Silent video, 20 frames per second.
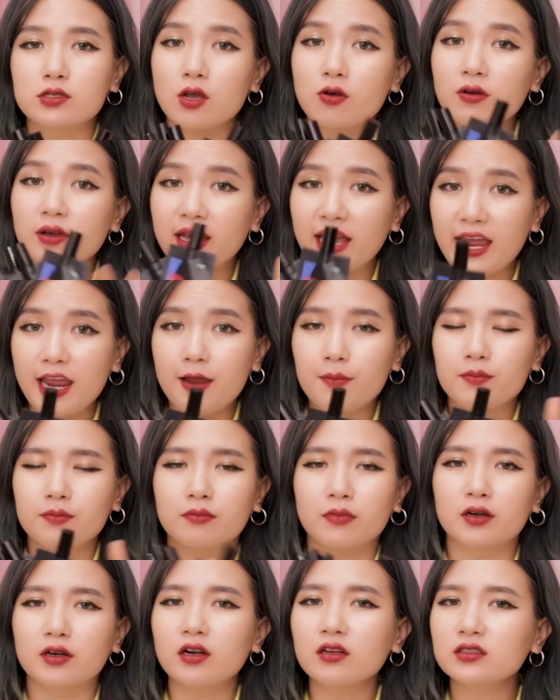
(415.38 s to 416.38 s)
son kem,
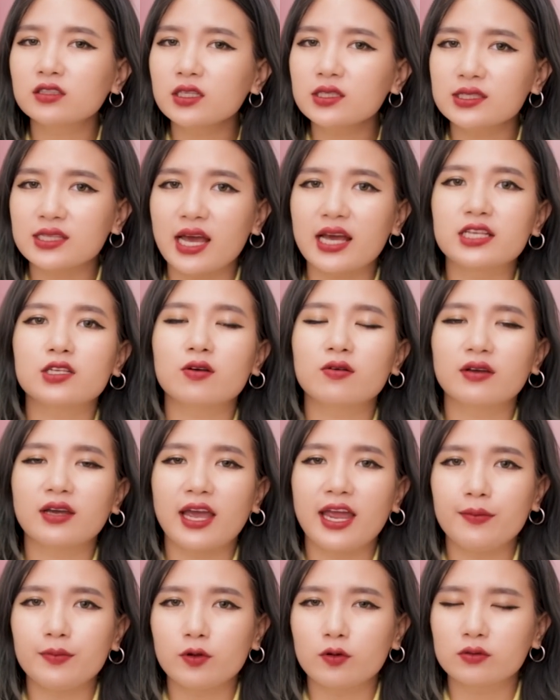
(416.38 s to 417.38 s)
mình rất thích xài son
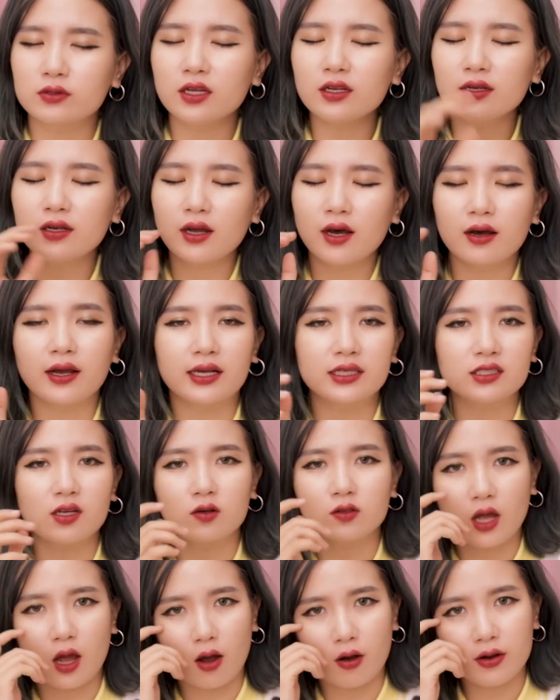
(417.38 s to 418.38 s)
kem luôn, thích hơn cả
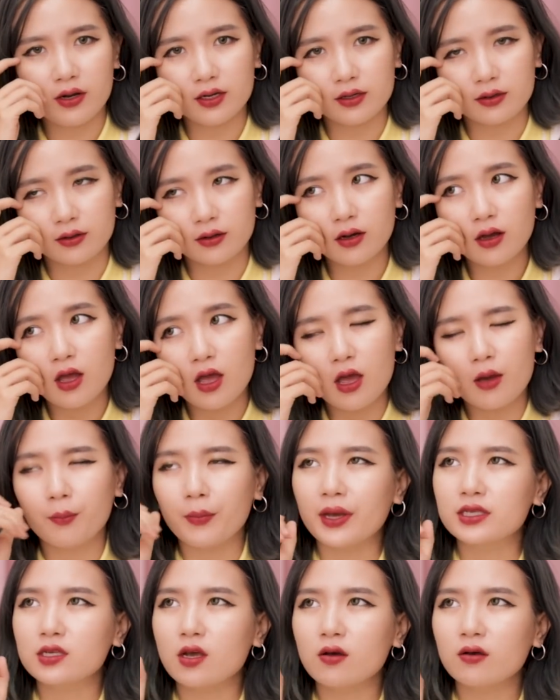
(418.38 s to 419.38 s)
son thỏi nữa.
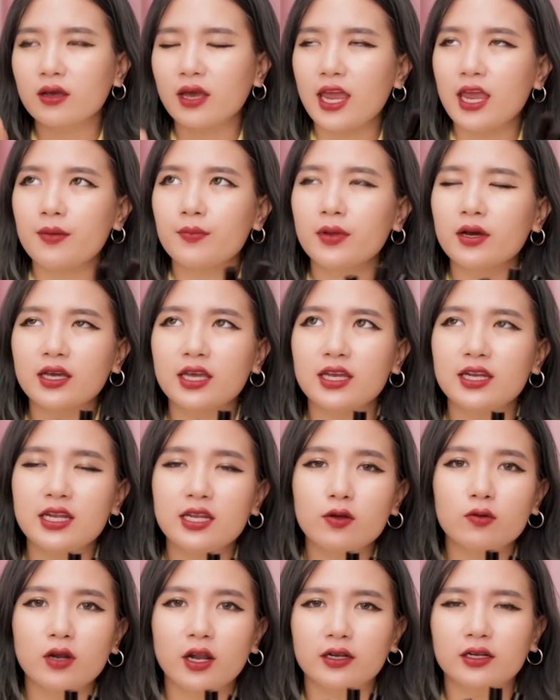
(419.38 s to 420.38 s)
Mà son kem á, khi
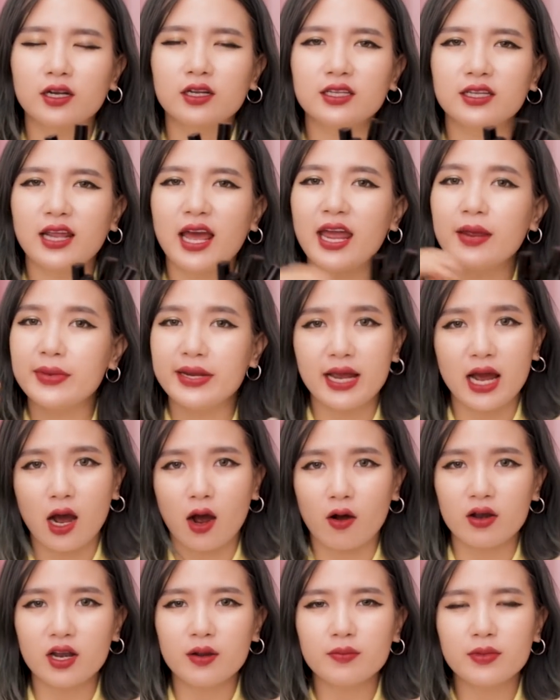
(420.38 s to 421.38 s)
đi du lịch á, thì hay bị
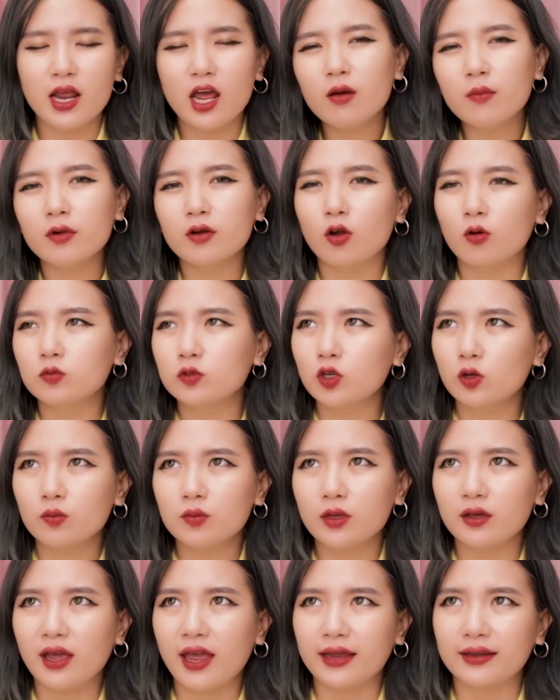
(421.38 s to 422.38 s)
hỏi lắm, nếu mà đụng
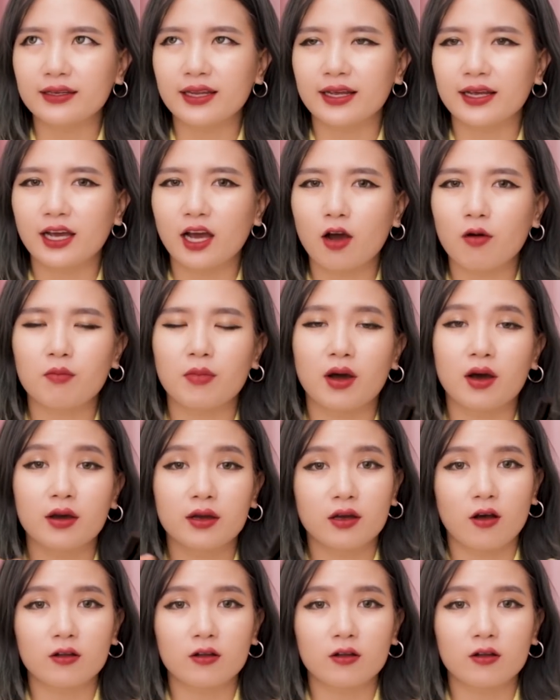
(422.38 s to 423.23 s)
trúng những hãng hàng không mà hơi